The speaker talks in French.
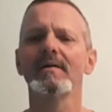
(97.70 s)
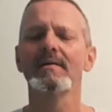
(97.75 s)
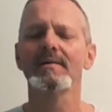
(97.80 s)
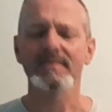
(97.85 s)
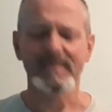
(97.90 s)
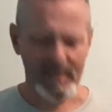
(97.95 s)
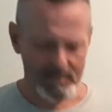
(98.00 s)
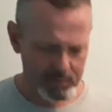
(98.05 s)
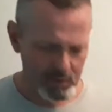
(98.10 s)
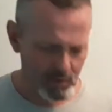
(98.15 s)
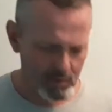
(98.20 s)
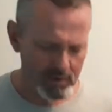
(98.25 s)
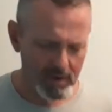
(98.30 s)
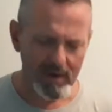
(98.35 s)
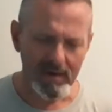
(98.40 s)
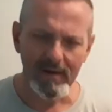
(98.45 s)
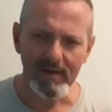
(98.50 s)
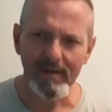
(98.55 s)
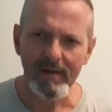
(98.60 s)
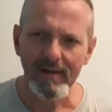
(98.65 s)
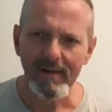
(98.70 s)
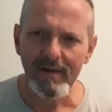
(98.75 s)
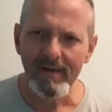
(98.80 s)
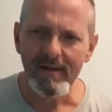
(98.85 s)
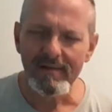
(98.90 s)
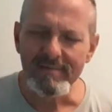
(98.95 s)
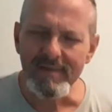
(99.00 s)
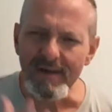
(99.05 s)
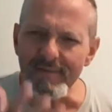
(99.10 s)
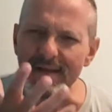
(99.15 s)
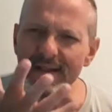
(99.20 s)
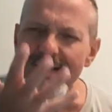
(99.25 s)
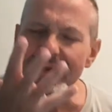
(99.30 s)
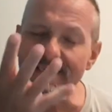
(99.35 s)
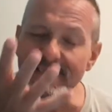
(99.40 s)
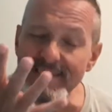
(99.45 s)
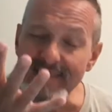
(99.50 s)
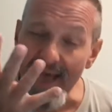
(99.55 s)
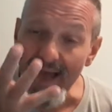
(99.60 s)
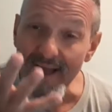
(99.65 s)
c'est beau. Vous savez que les
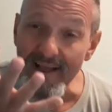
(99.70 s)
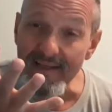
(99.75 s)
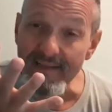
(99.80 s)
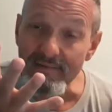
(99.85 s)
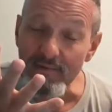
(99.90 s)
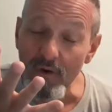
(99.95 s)
5,